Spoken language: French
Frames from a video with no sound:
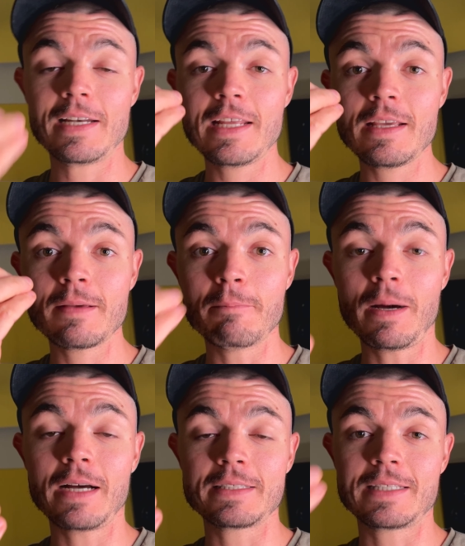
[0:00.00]
Les
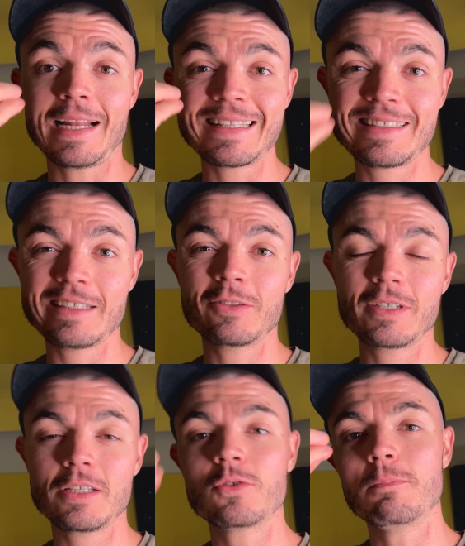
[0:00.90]
bases, la
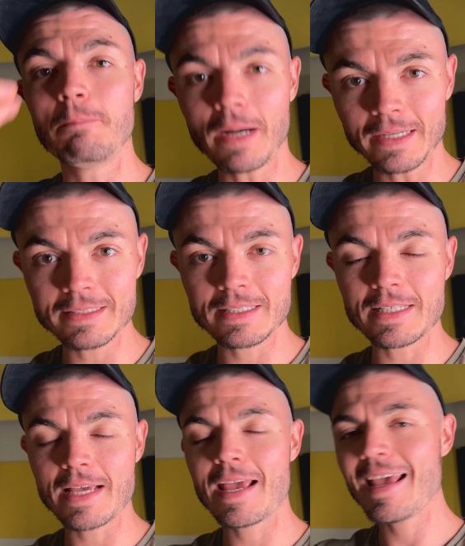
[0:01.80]
théorie de base
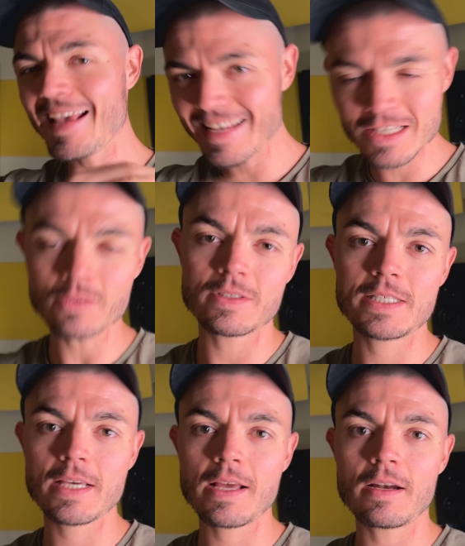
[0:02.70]
qui est
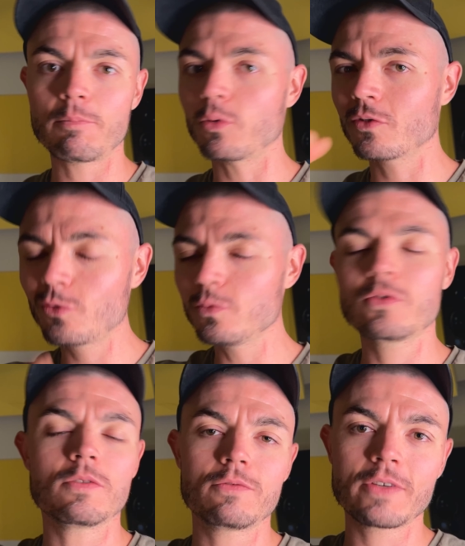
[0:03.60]
essentielle pour tout
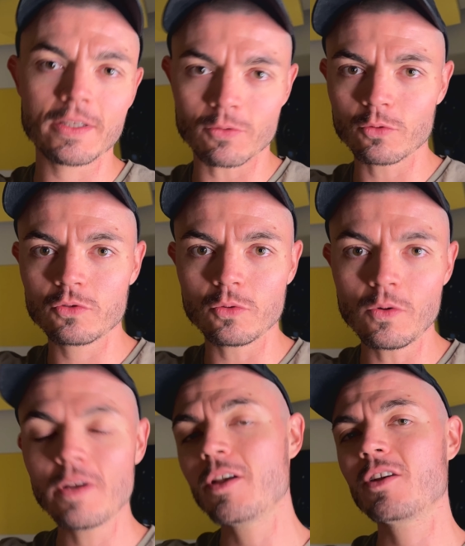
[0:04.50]
ce que vous ferez dans l'audio,